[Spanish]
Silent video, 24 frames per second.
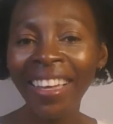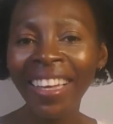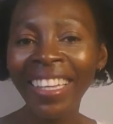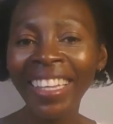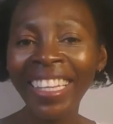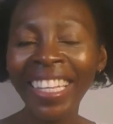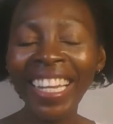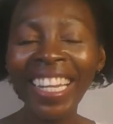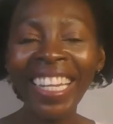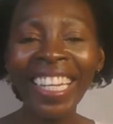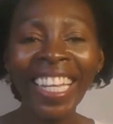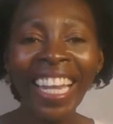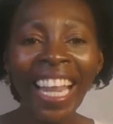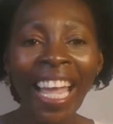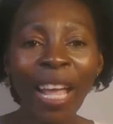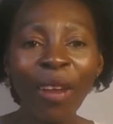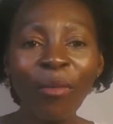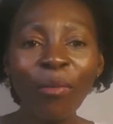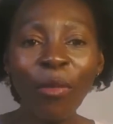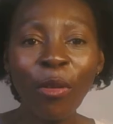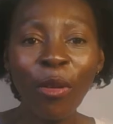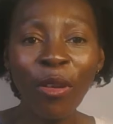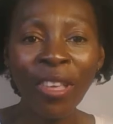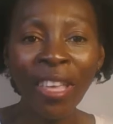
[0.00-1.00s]
quieren
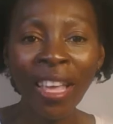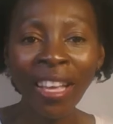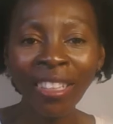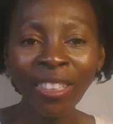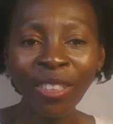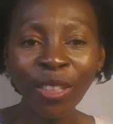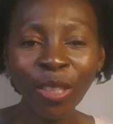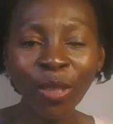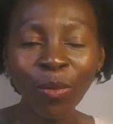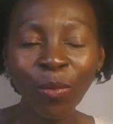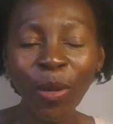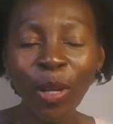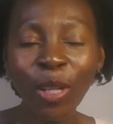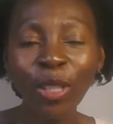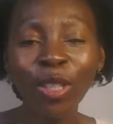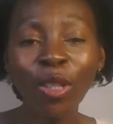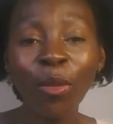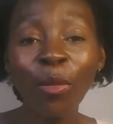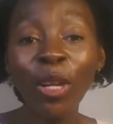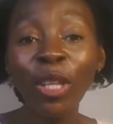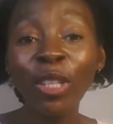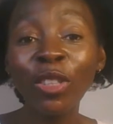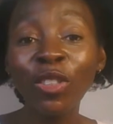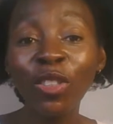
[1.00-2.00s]
crear proyectos, pero
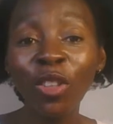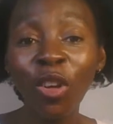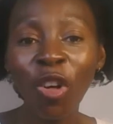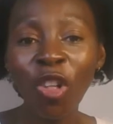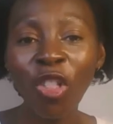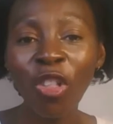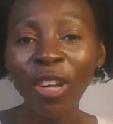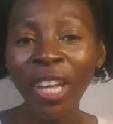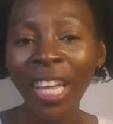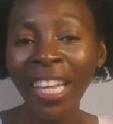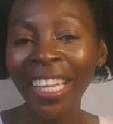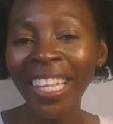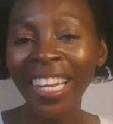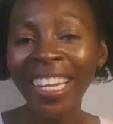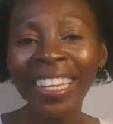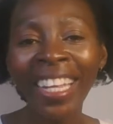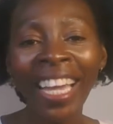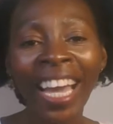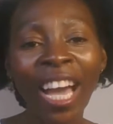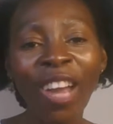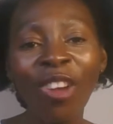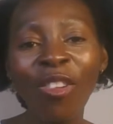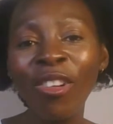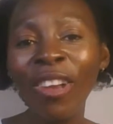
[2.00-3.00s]
sobre todo que quieren
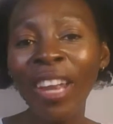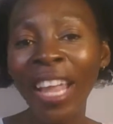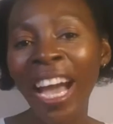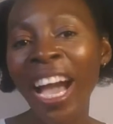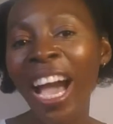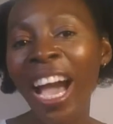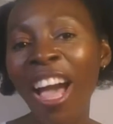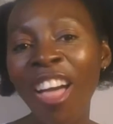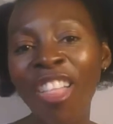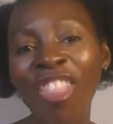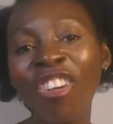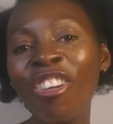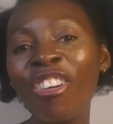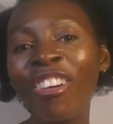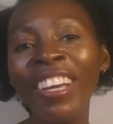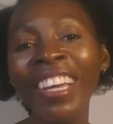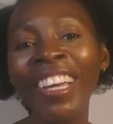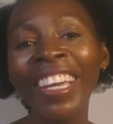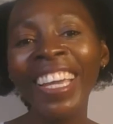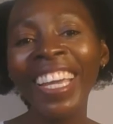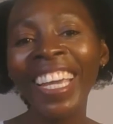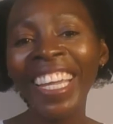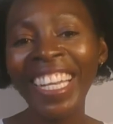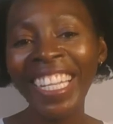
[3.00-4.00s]
dejar un legado
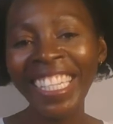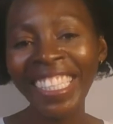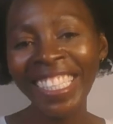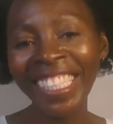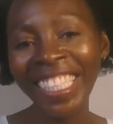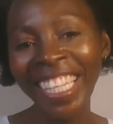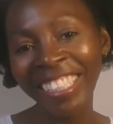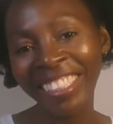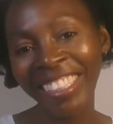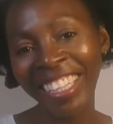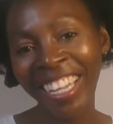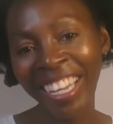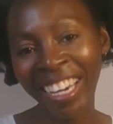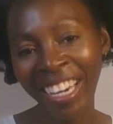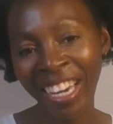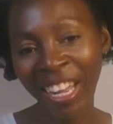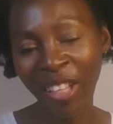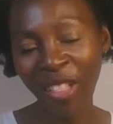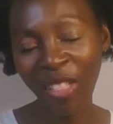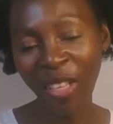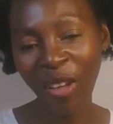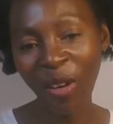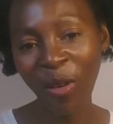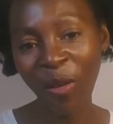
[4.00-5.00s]
en esta tierra,
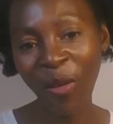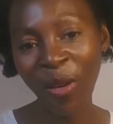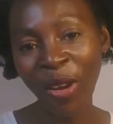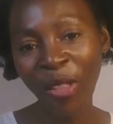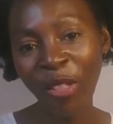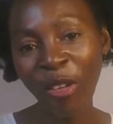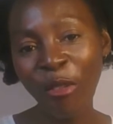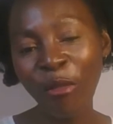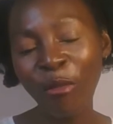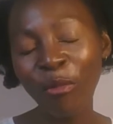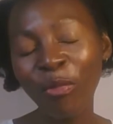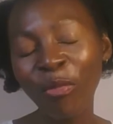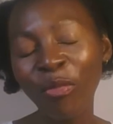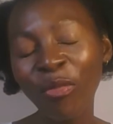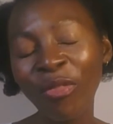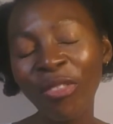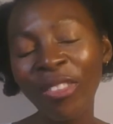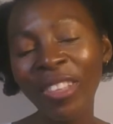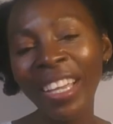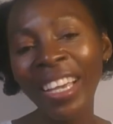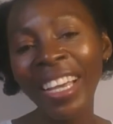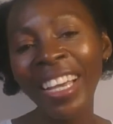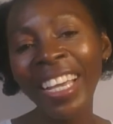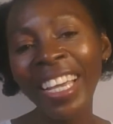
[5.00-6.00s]
¿de acuerdo?
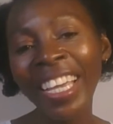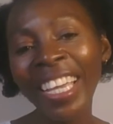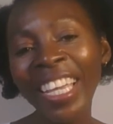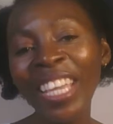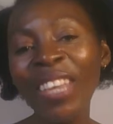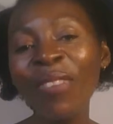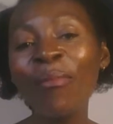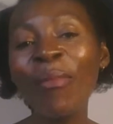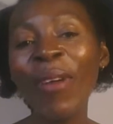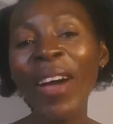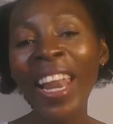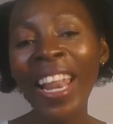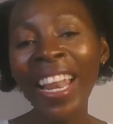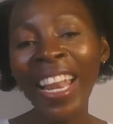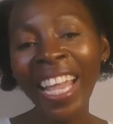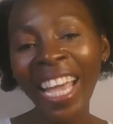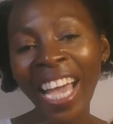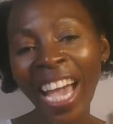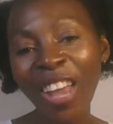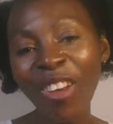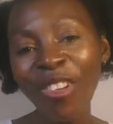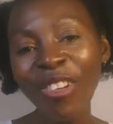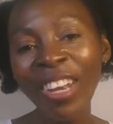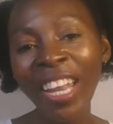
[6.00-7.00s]
Y para
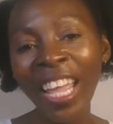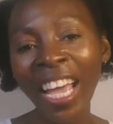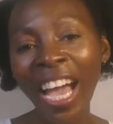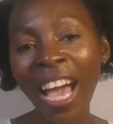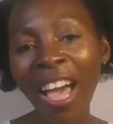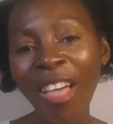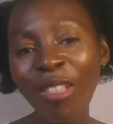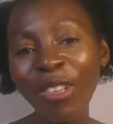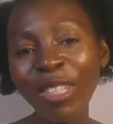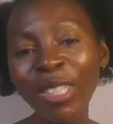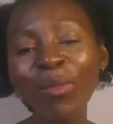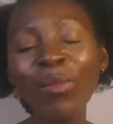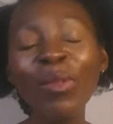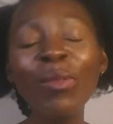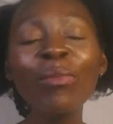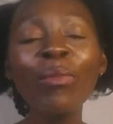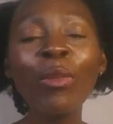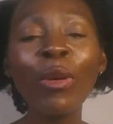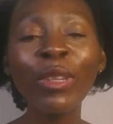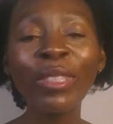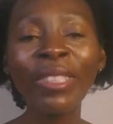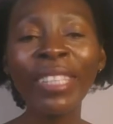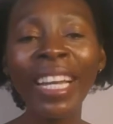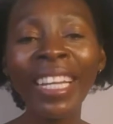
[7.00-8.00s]
dejar un legado es muy
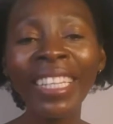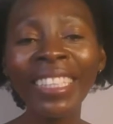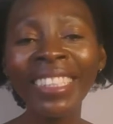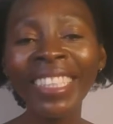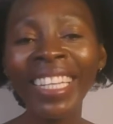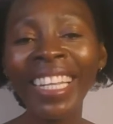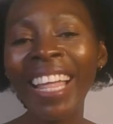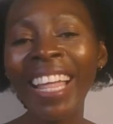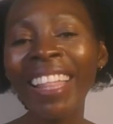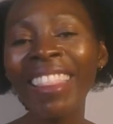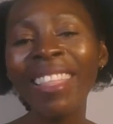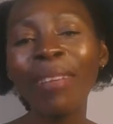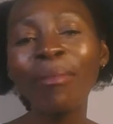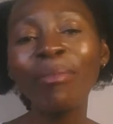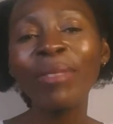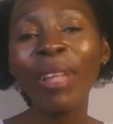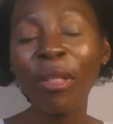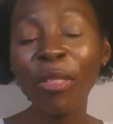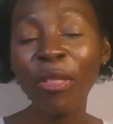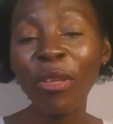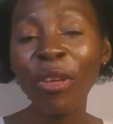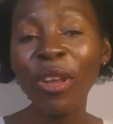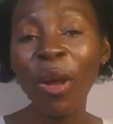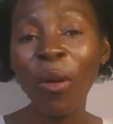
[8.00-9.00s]
importante la
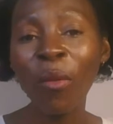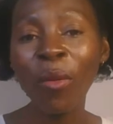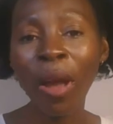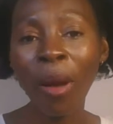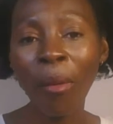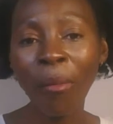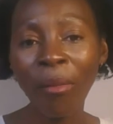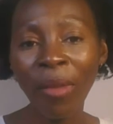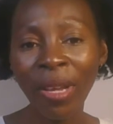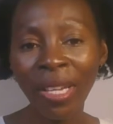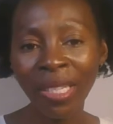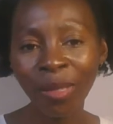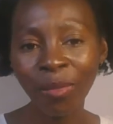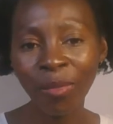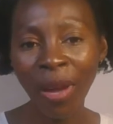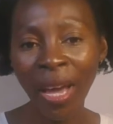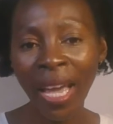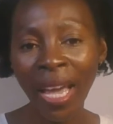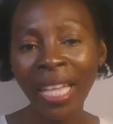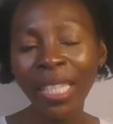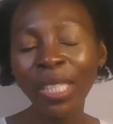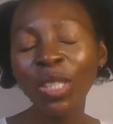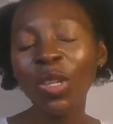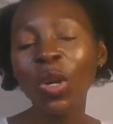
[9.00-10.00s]
aceptación a una misma,
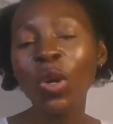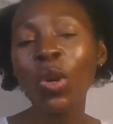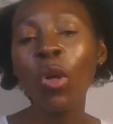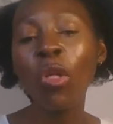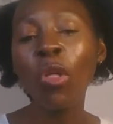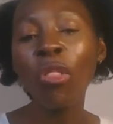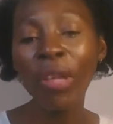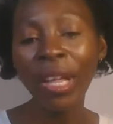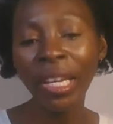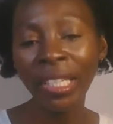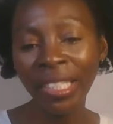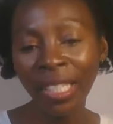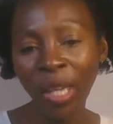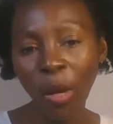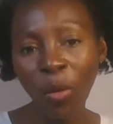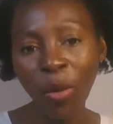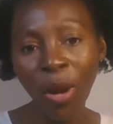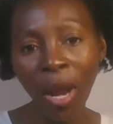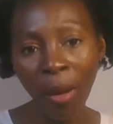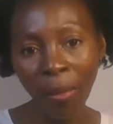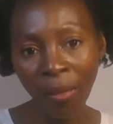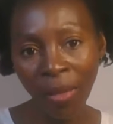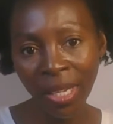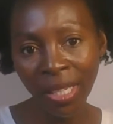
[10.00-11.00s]
es conocerse a
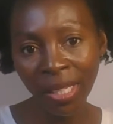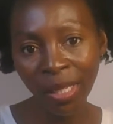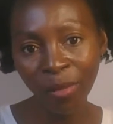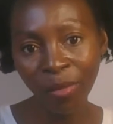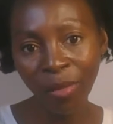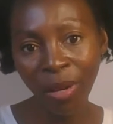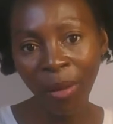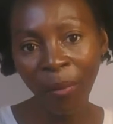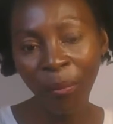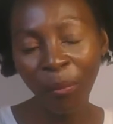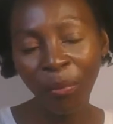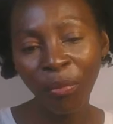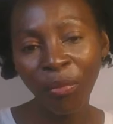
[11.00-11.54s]
una misma.